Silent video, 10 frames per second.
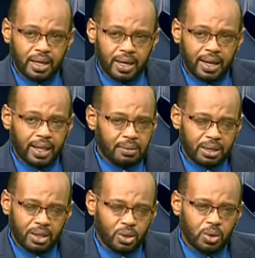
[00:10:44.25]

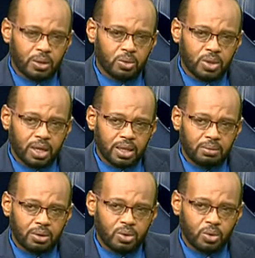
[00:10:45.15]
علامات الدول
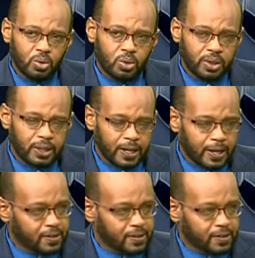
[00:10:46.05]
المتقدمة أنه يكون عندها